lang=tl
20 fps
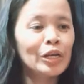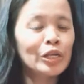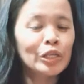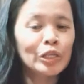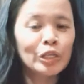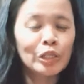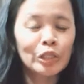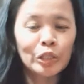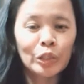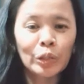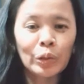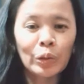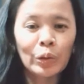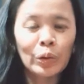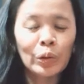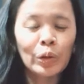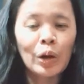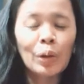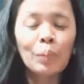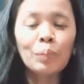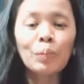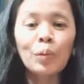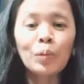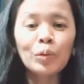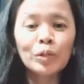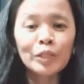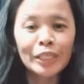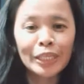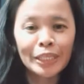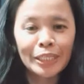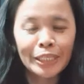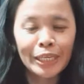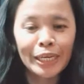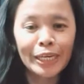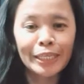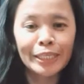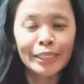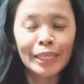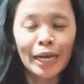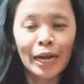So, pumunta
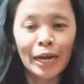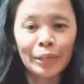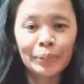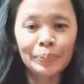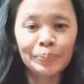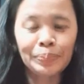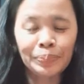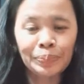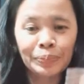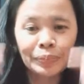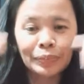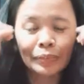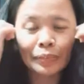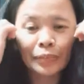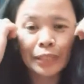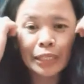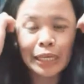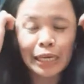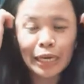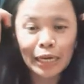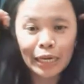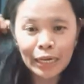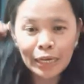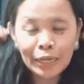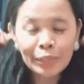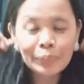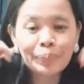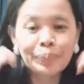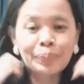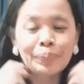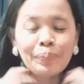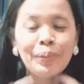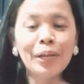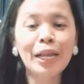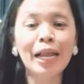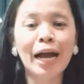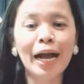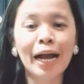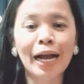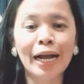siya sa uh,
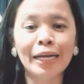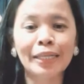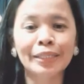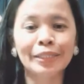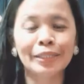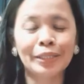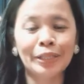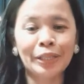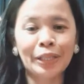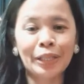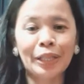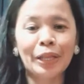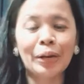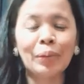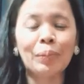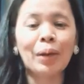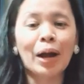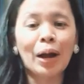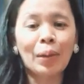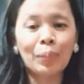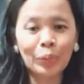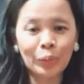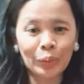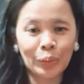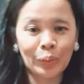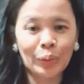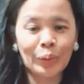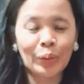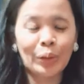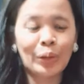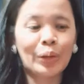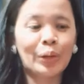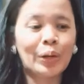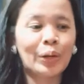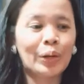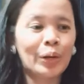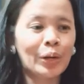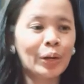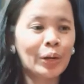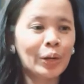bilhan ng mga motor.
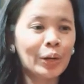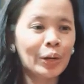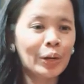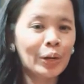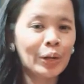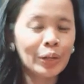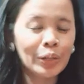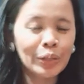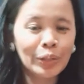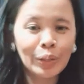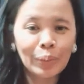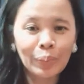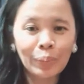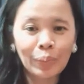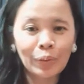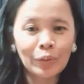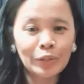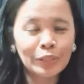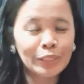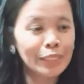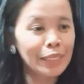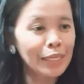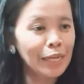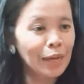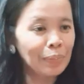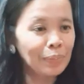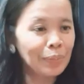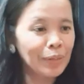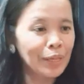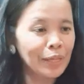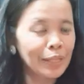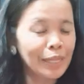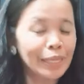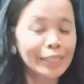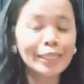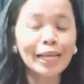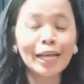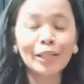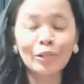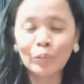Tapos, sinabi,
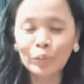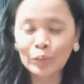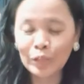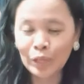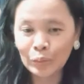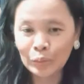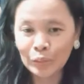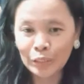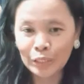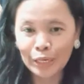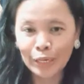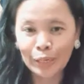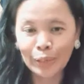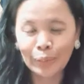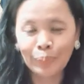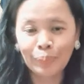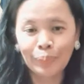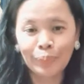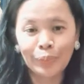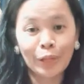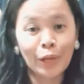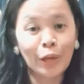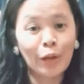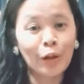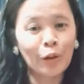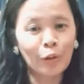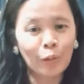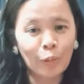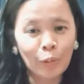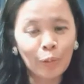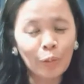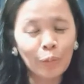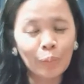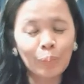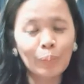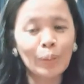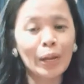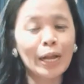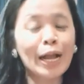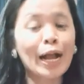nagtanong daw siya kung
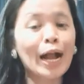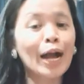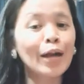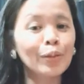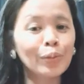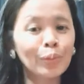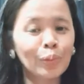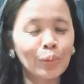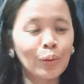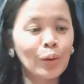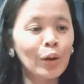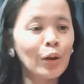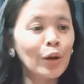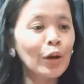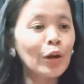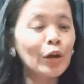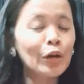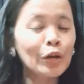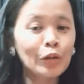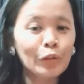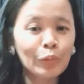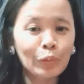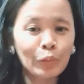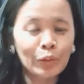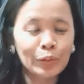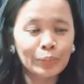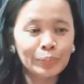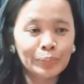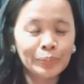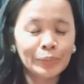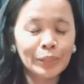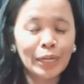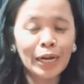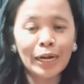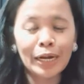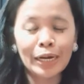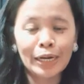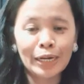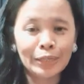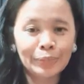magkano yung
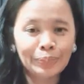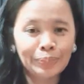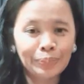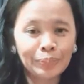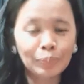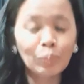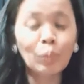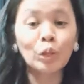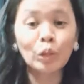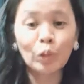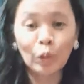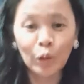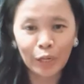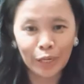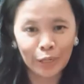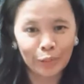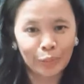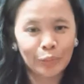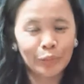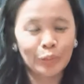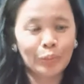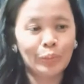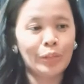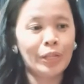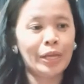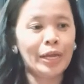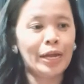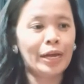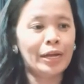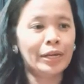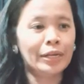uh, motor na gusto niya.